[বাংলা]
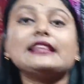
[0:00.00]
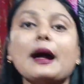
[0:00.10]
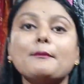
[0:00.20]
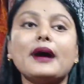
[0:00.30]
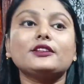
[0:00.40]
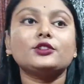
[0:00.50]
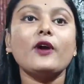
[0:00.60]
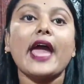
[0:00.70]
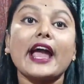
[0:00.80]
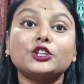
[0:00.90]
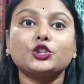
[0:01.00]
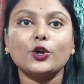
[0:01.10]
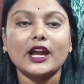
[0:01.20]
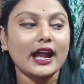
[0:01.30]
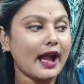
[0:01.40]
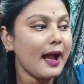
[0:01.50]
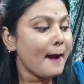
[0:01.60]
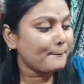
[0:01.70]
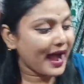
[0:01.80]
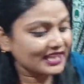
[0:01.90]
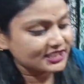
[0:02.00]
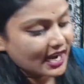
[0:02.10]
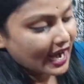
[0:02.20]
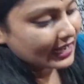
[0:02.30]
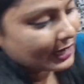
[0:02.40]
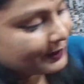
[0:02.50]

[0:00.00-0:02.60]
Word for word: দাম মাত্র একশো টাকা পাঁচটা কালার